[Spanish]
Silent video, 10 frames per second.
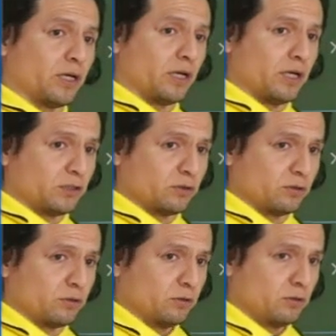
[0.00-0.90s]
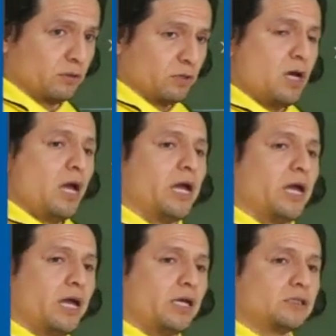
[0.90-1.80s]
eso.
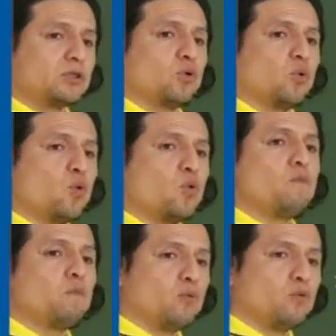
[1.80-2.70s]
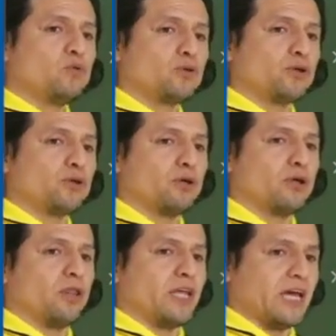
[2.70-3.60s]
Es un
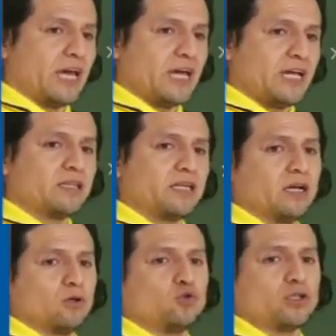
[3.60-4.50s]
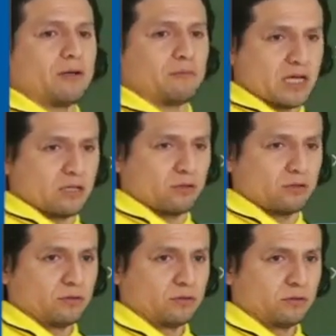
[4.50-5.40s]
punto de entrecruzamiento.
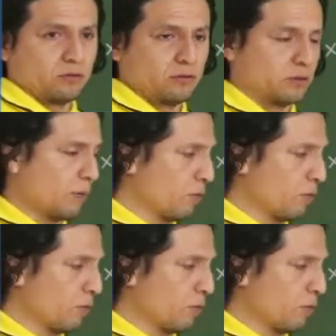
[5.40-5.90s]
¿Estamos de